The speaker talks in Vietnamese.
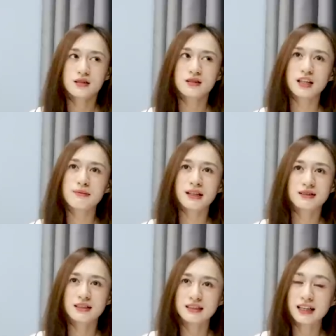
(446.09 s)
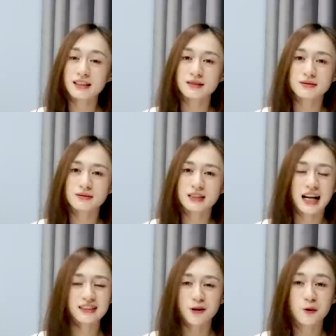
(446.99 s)
những cái mặt tính cách
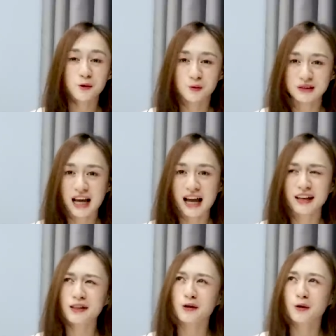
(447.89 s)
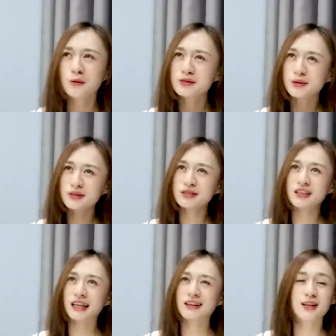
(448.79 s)
khác nhau của chúng ta ấy, thì nó cũng giống như
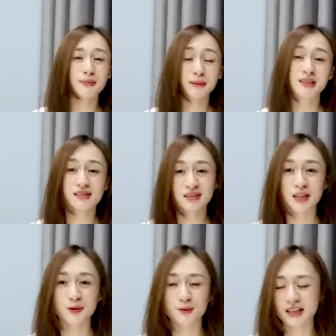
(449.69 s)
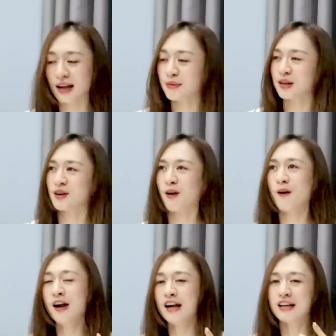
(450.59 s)
những cái cơ bắp trên cơ thể chúng ta mà
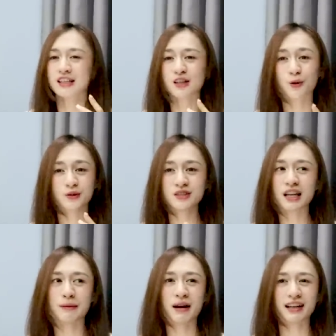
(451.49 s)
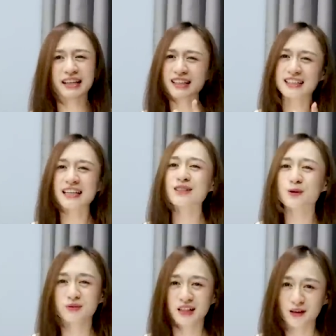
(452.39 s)
nó kiểu như là bạn ít khi
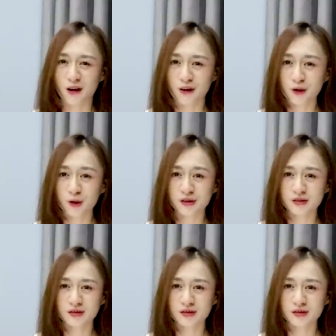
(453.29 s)
dùng đến nó thôi